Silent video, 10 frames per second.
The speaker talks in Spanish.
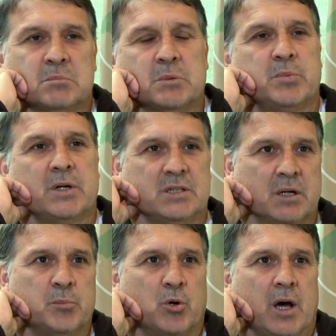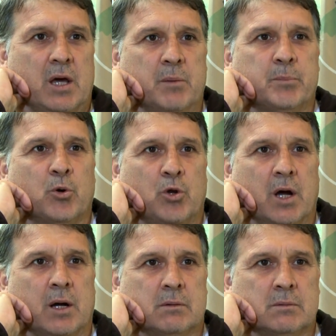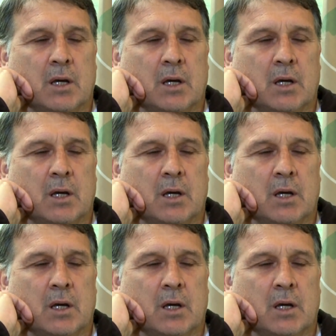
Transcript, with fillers: Me parece que por ahí podrían